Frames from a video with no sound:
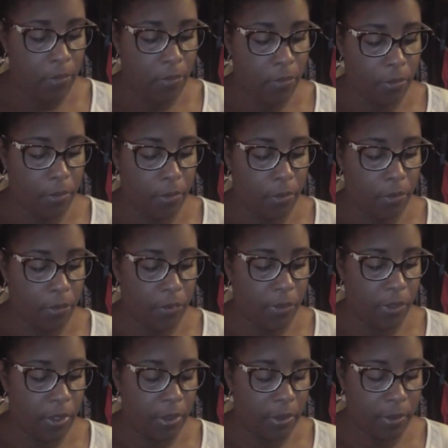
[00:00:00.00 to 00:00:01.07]
Donc,
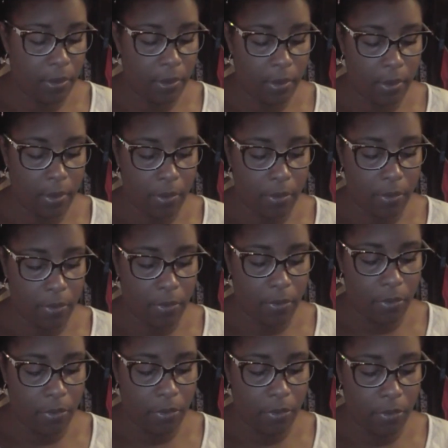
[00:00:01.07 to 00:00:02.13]
c'est
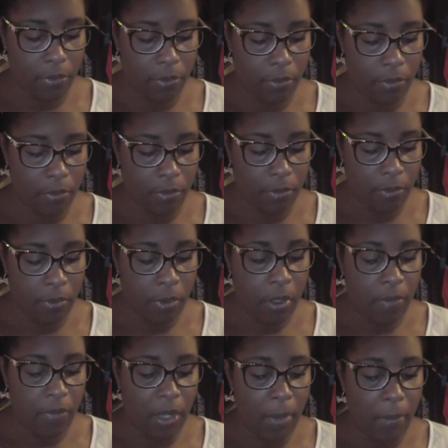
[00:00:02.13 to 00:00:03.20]
un
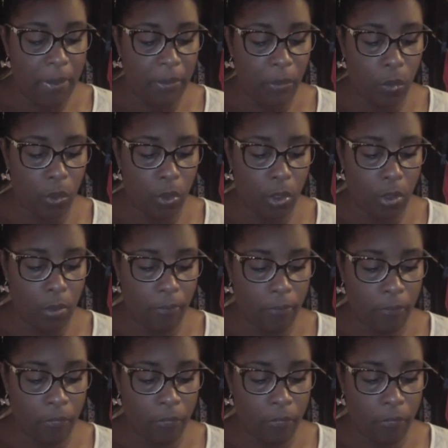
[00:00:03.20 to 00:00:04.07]
wrap and roll